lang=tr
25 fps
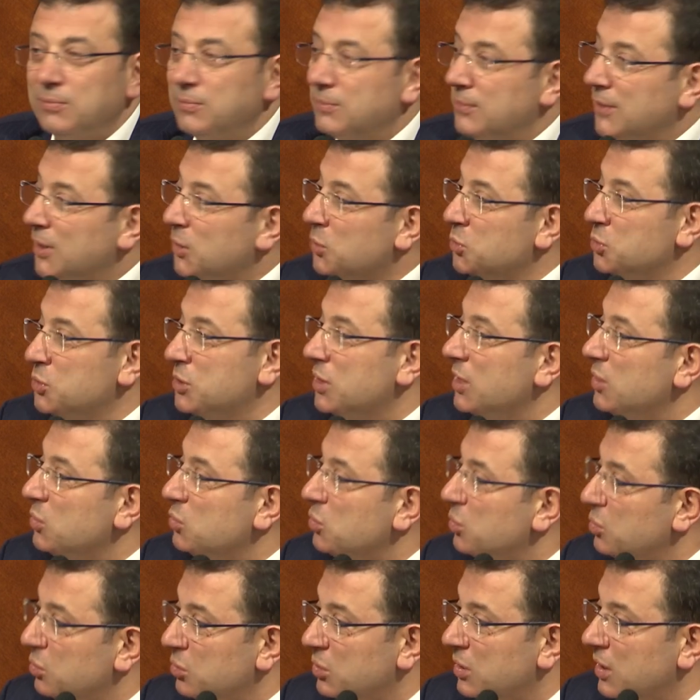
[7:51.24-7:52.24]
ne güzel
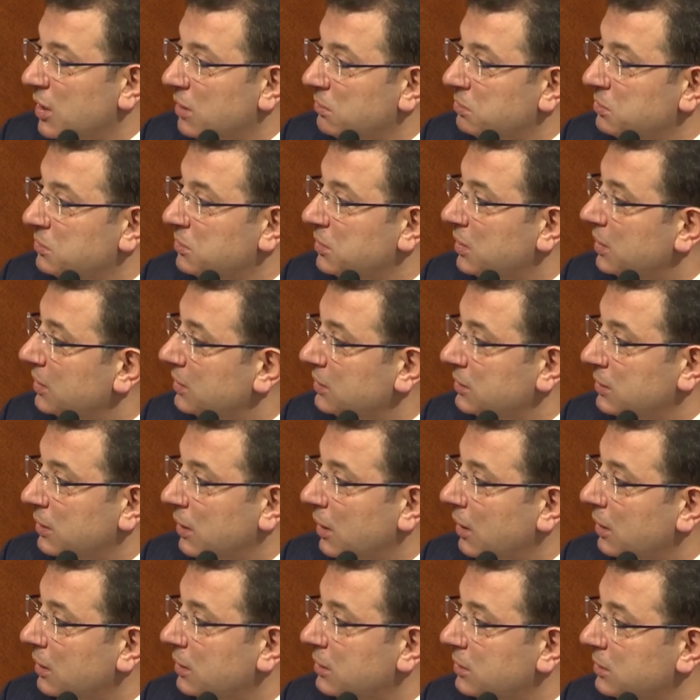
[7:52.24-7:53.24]
konular bunlar.
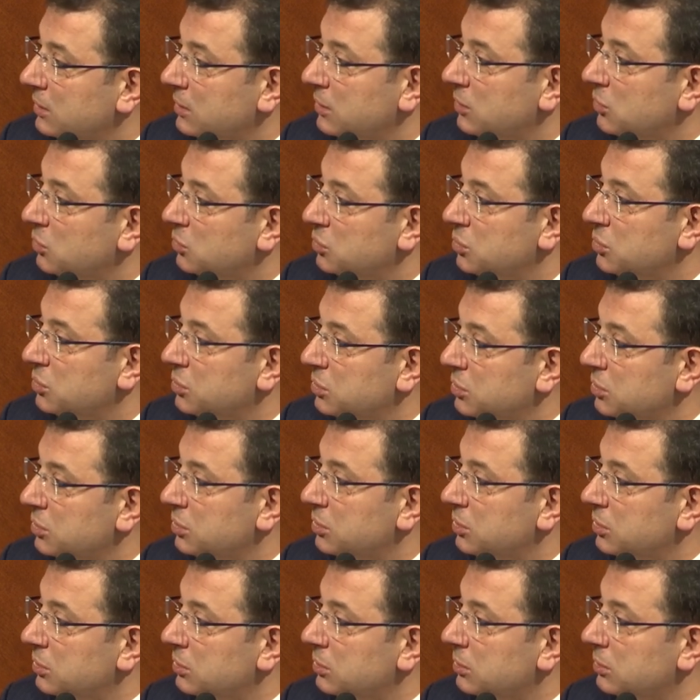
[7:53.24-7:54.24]
Hak, hukuk,
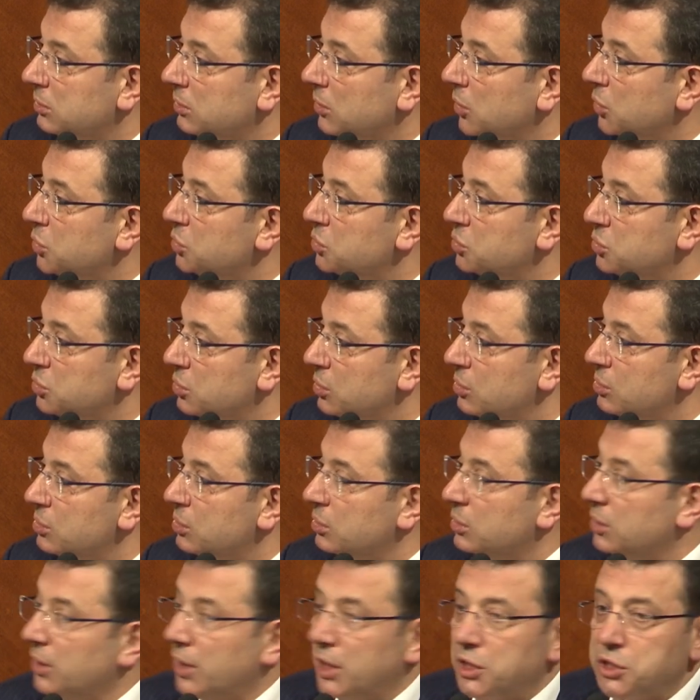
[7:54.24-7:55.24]

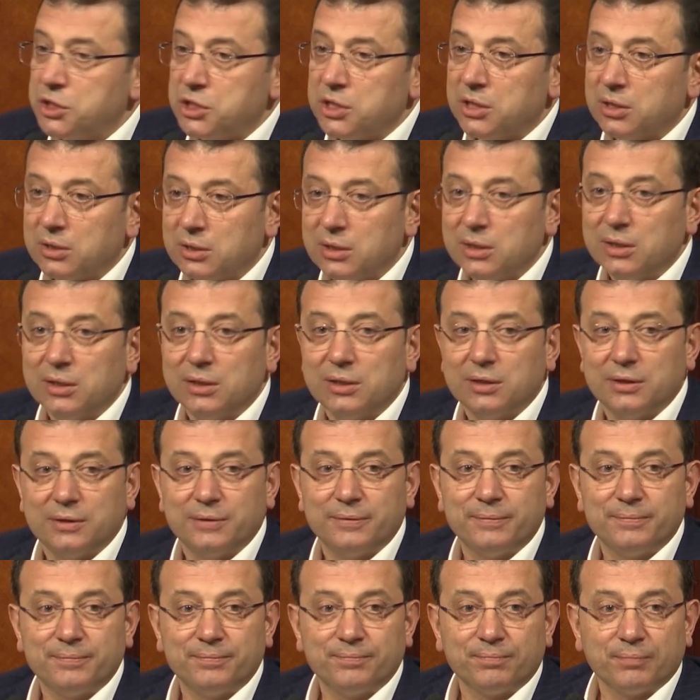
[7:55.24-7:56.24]
özgürlük, eşitlik,
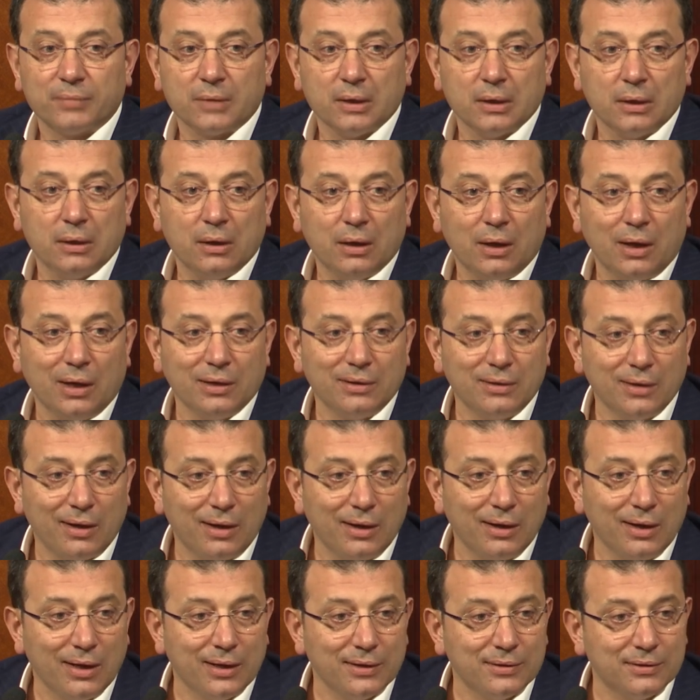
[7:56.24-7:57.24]

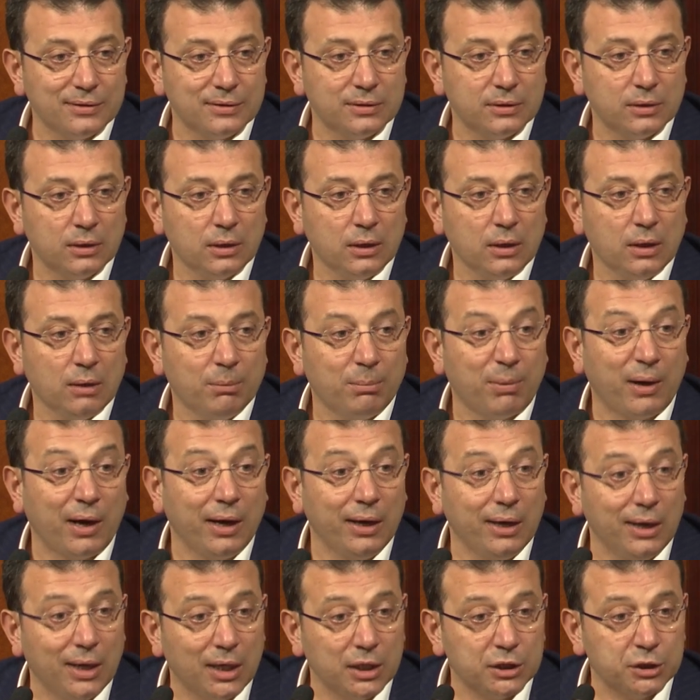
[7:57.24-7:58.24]
adalet,
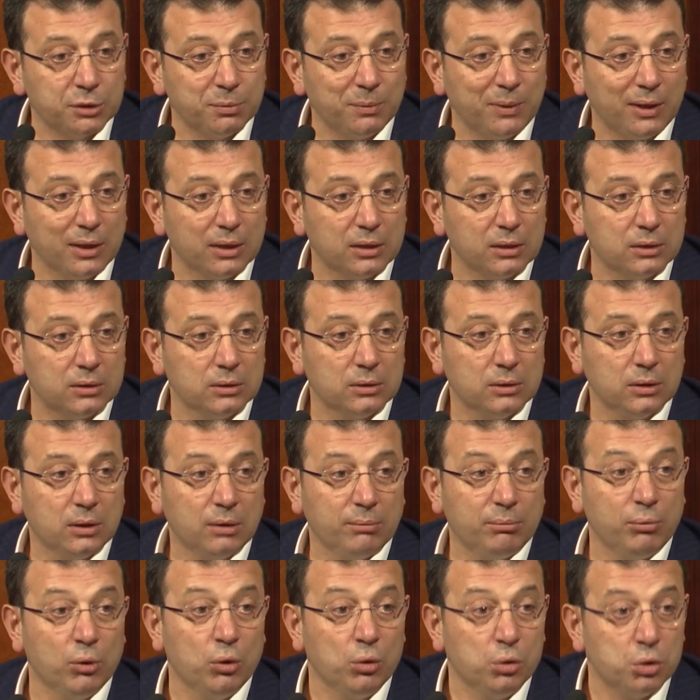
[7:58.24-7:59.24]
paylaşmak,
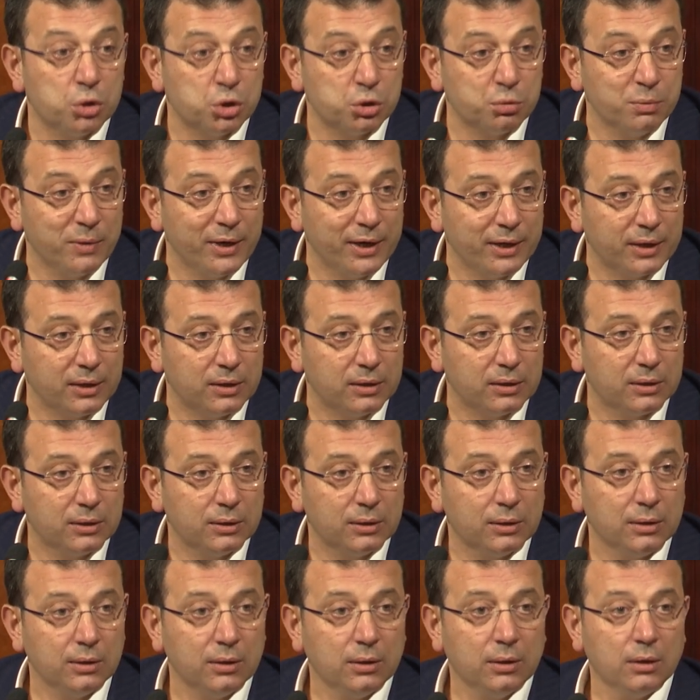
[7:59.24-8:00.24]
bölüşmek,
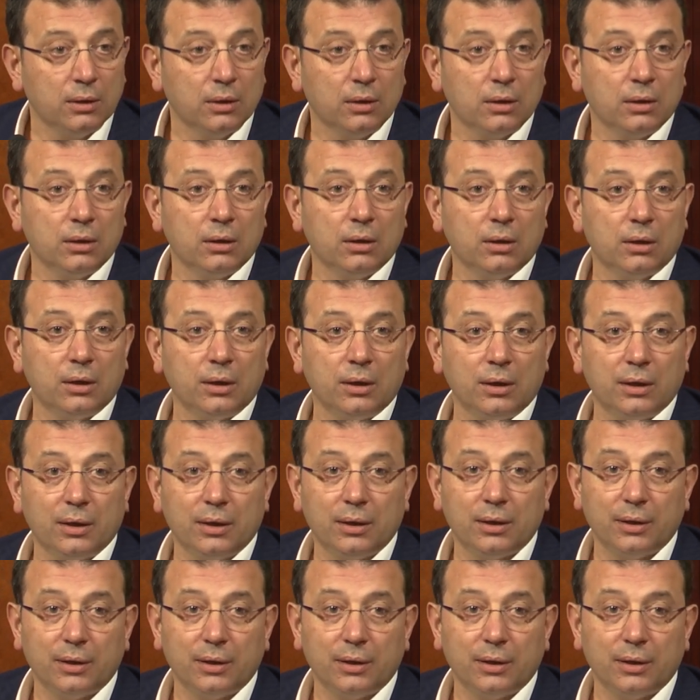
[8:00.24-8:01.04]
e,